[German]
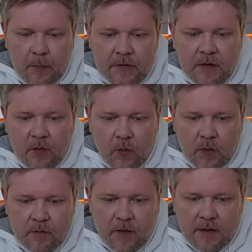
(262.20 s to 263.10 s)
bis sich
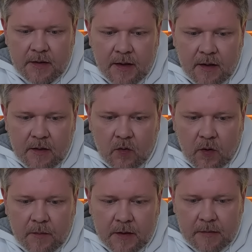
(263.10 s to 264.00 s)
irgendwann der
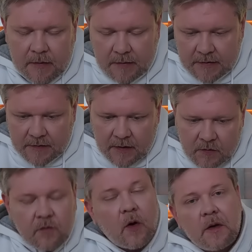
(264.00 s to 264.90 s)
neue
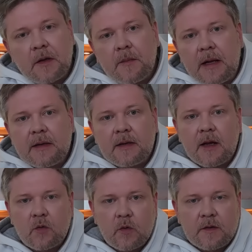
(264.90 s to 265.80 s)
Premierminister zu Wort gemeldet
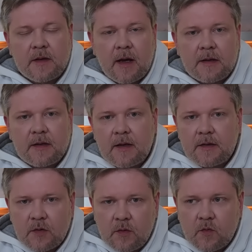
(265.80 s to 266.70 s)
hat und gesagt
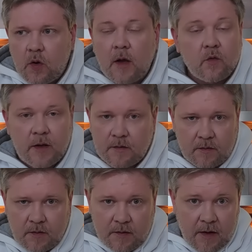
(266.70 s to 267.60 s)
hat, ne, also
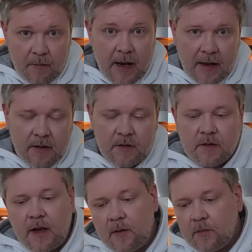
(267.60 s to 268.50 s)
jetzt in seinem längeren
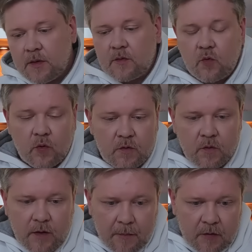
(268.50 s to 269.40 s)
Statement
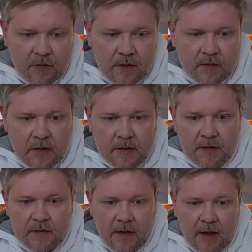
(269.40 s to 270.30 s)
kurz zusammengefasst
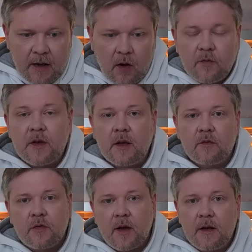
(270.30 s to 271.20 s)
hat, dass er auf
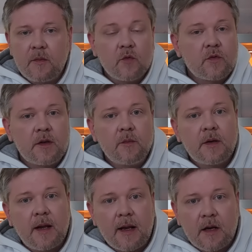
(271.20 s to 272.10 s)
jeden Fall die
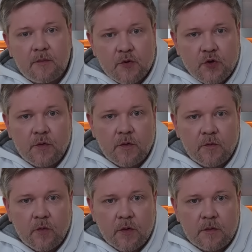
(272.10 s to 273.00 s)
Muslime in England
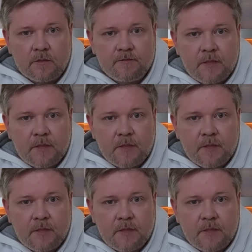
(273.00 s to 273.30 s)
beschützen würde.